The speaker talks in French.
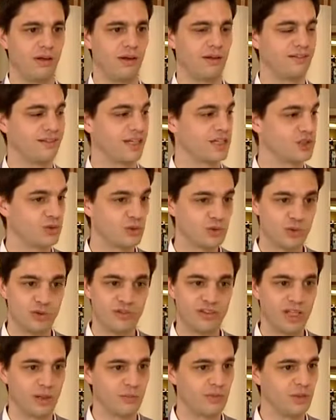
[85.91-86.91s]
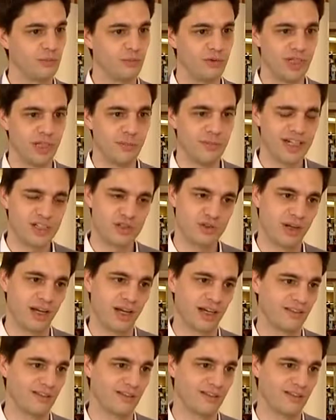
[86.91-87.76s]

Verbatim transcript: euh, ça change aussi un petit peu l'image de la